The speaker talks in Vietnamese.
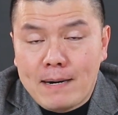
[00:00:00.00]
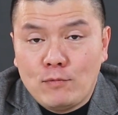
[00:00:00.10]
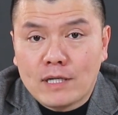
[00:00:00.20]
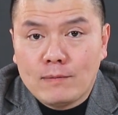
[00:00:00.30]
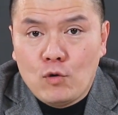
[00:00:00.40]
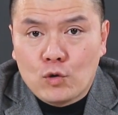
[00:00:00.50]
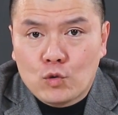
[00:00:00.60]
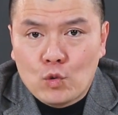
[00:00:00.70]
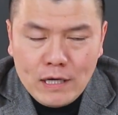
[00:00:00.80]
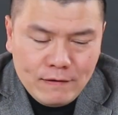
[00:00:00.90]
31 tháng 1
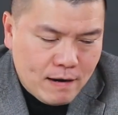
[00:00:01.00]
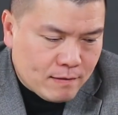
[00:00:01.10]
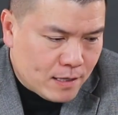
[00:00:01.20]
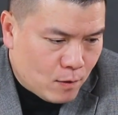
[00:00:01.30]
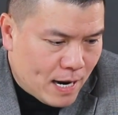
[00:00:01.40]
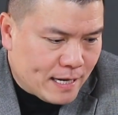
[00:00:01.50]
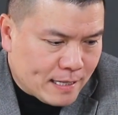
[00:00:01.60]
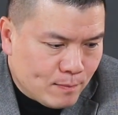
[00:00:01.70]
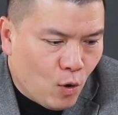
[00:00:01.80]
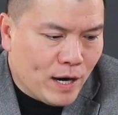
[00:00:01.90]
tùy vào cái loại
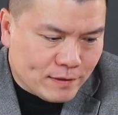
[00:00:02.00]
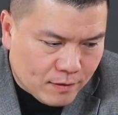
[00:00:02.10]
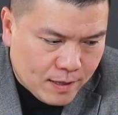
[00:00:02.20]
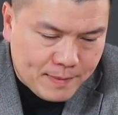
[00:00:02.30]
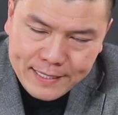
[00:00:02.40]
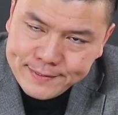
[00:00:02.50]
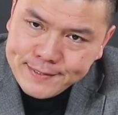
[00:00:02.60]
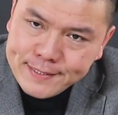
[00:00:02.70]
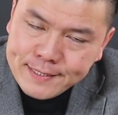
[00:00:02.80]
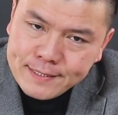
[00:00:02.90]
cái mô hình của các bạn
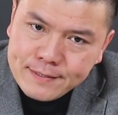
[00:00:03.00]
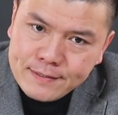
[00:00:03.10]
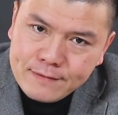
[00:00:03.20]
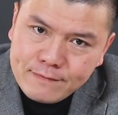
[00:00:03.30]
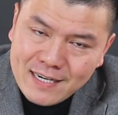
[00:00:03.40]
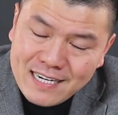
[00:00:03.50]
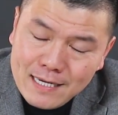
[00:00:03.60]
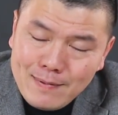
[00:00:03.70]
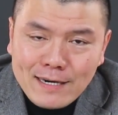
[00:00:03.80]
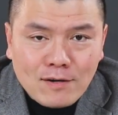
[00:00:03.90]
và
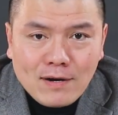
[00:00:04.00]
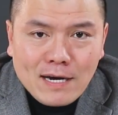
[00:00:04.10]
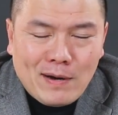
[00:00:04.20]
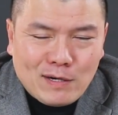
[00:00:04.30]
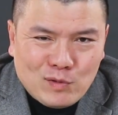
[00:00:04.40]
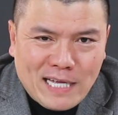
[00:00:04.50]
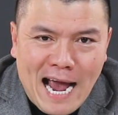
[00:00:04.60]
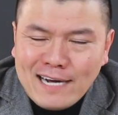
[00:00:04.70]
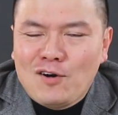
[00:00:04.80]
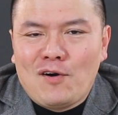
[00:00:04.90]
khi bạn đã có kế hoạch của
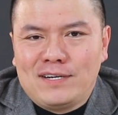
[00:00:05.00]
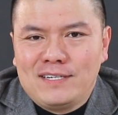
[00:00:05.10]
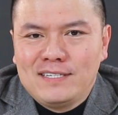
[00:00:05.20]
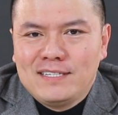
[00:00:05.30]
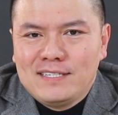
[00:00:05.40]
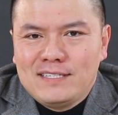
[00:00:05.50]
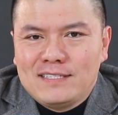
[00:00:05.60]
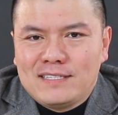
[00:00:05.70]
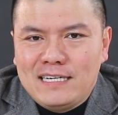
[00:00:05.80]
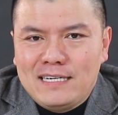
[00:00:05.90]
tháng rồi
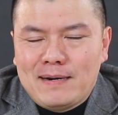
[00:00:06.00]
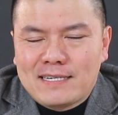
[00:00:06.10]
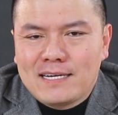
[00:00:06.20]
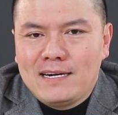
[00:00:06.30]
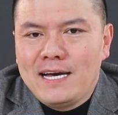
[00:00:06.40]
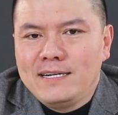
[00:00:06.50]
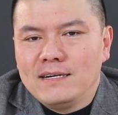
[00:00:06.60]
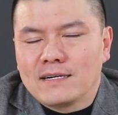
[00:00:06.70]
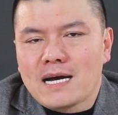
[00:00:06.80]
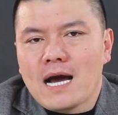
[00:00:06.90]
thì bạn sẽ lên
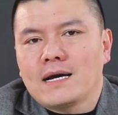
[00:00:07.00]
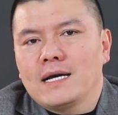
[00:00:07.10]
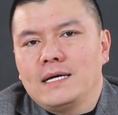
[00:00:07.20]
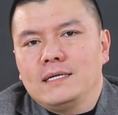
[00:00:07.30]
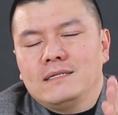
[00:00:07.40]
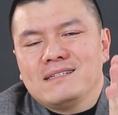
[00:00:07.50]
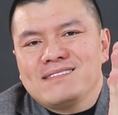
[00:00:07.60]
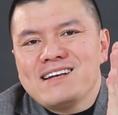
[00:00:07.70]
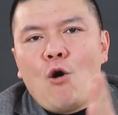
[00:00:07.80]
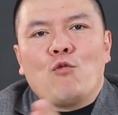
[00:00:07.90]
được các cái
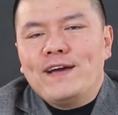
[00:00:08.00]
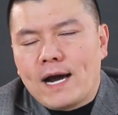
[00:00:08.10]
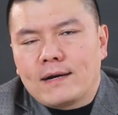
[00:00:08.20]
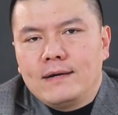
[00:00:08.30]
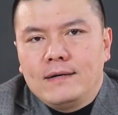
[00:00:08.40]
đầu việc